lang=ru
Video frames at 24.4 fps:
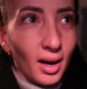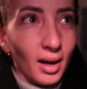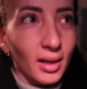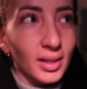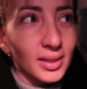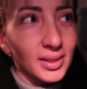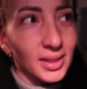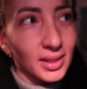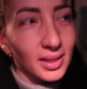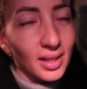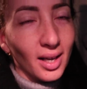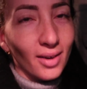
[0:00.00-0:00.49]

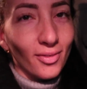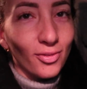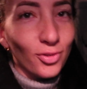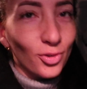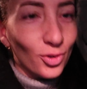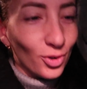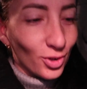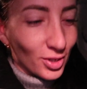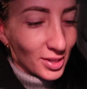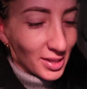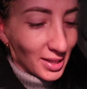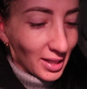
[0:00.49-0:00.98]
из
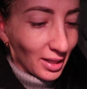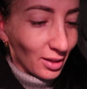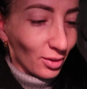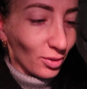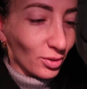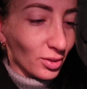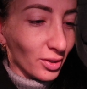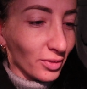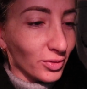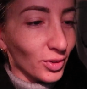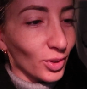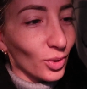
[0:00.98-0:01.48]
одного
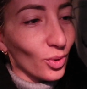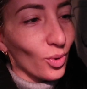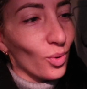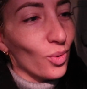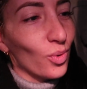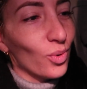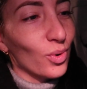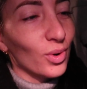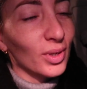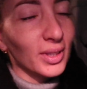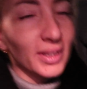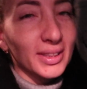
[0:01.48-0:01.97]
салона в
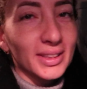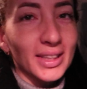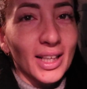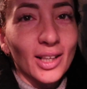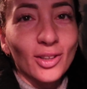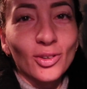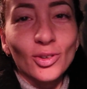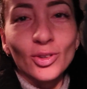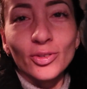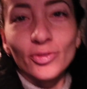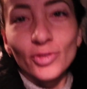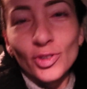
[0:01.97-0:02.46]
другой
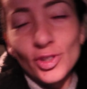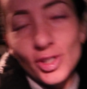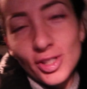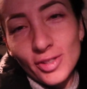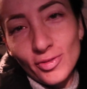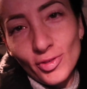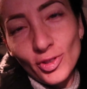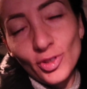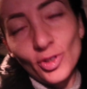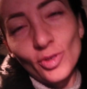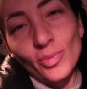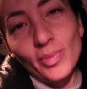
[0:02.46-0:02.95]
салон. Вот
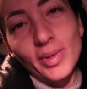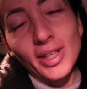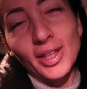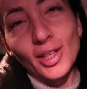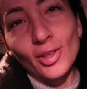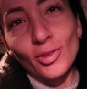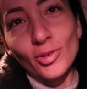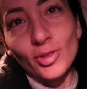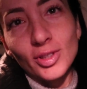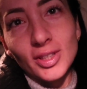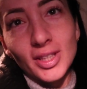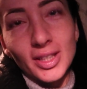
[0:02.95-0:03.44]
сегодня у меня
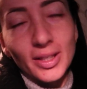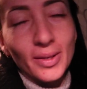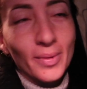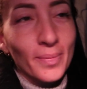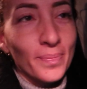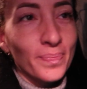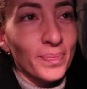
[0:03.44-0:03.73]
такой день.